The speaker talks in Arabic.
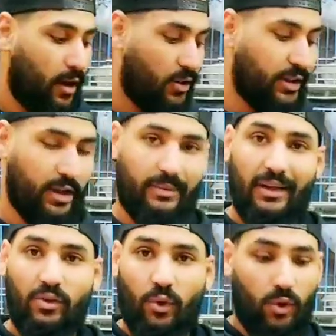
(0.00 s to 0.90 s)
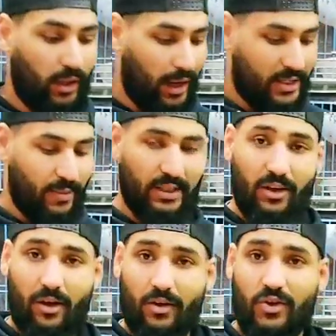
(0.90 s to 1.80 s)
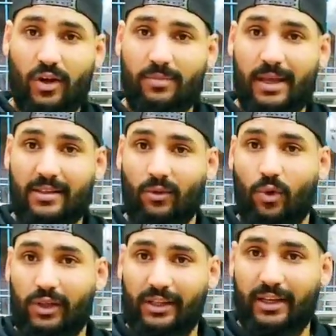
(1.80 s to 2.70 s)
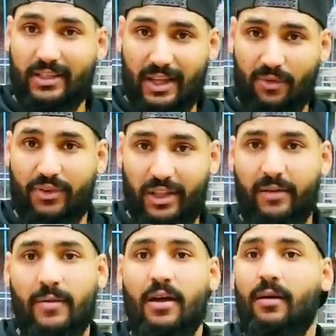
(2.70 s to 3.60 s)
الارضيه بتاعت الاوضه الاسمنت الخرسانه بتاعت الاوضه ديت السقف ده